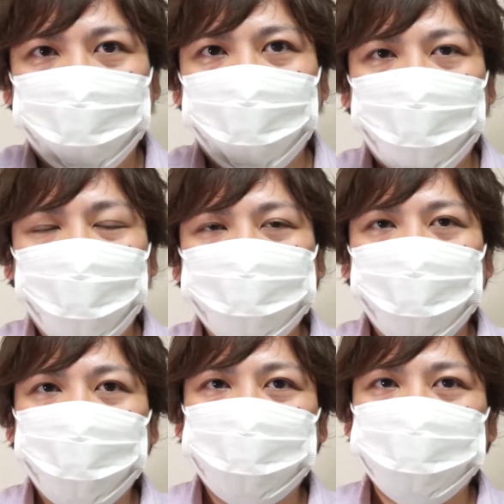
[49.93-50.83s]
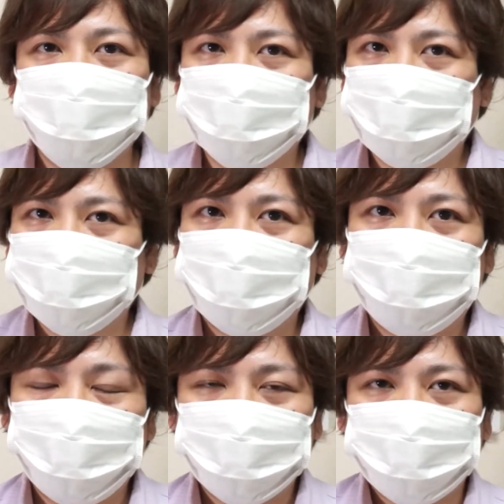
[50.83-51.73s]
t n 液晶って言われ
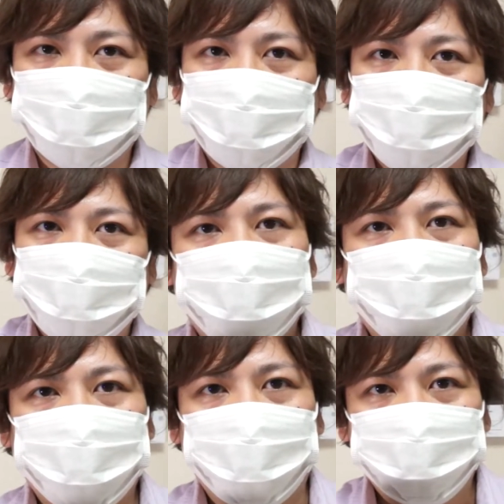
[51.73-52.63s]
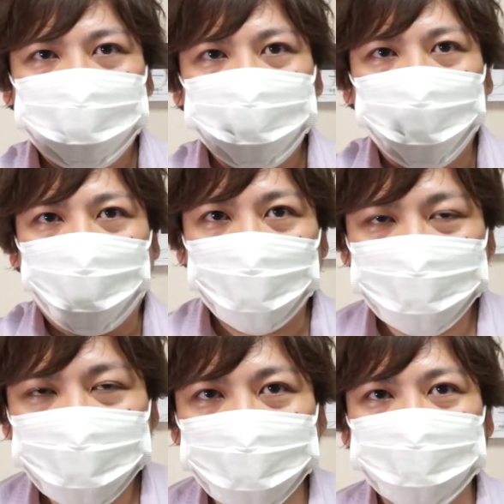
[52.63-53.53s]
るやつかななんかねちょっと
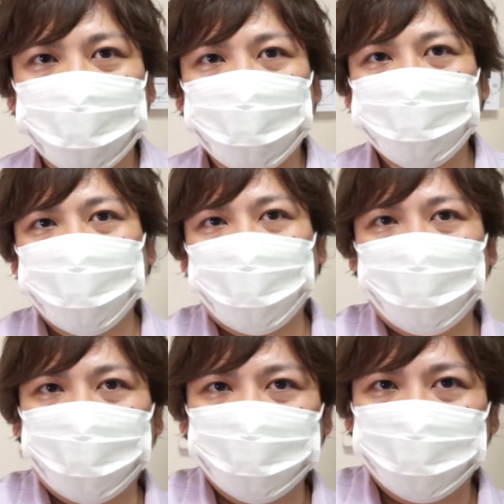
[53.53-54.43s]
角度をずらしたら